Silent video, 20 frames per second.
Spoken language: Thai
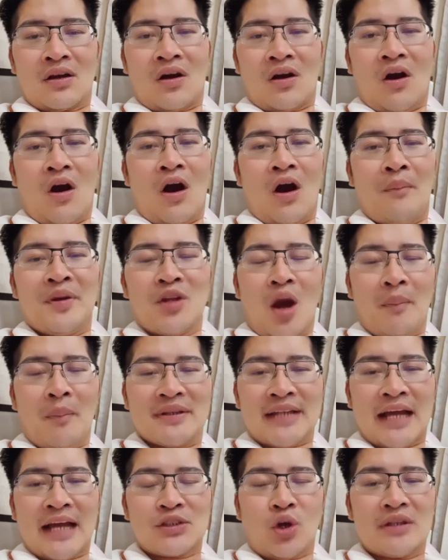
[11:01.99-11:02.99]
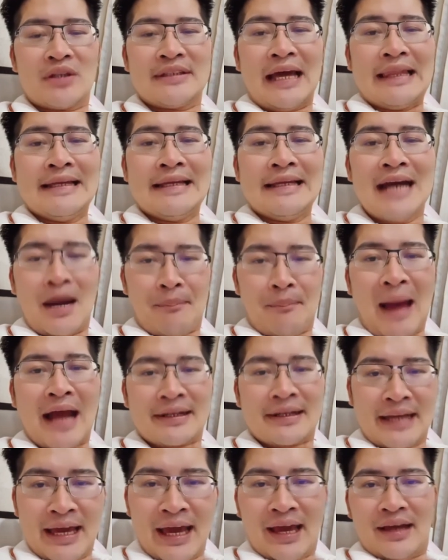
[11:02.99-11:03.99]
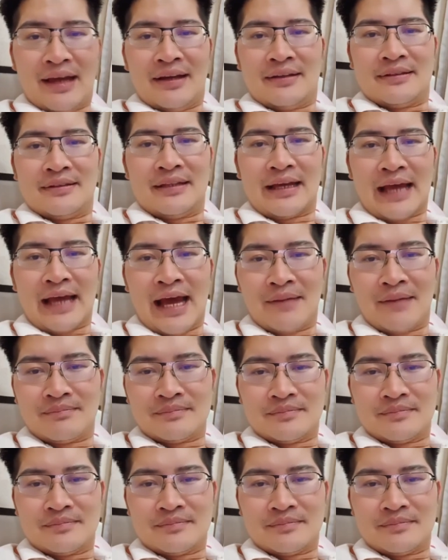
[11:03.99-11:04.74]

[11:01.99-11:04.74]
ขอพี่น้องประชาชนอย่าเลือกพรรคนี้นะครับ